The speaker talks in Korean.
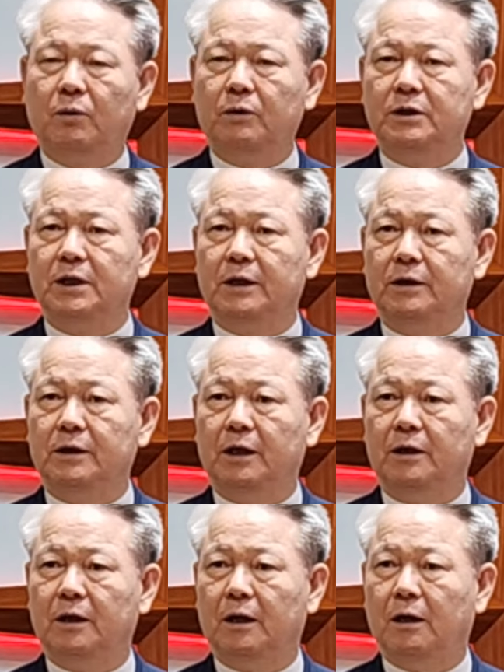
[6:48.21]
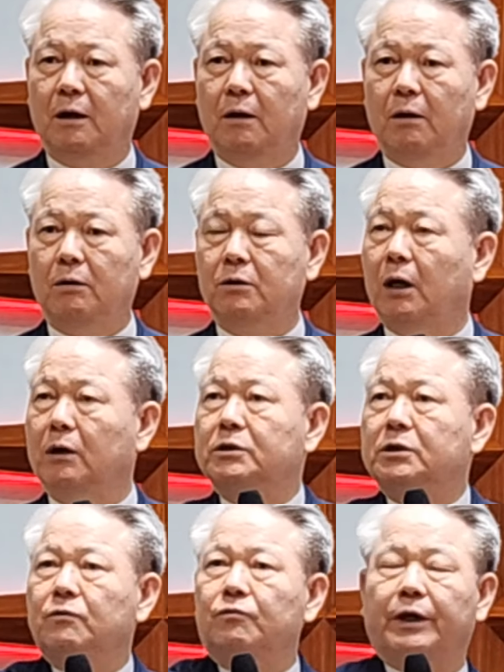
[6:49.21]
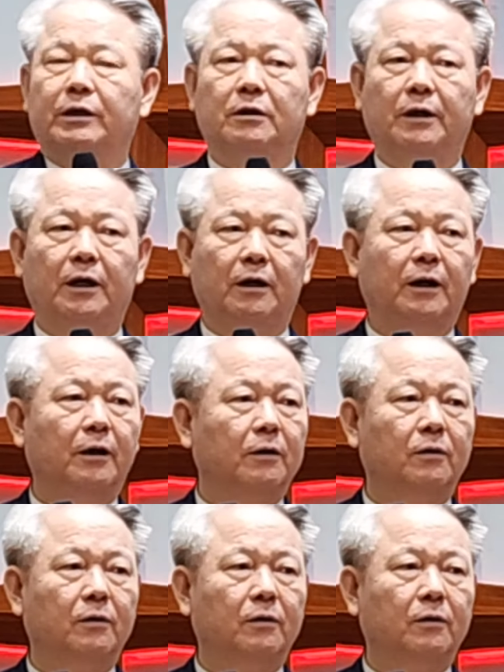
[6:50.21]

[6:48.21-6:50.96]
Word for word: 토기장에게 당신 왜 그래?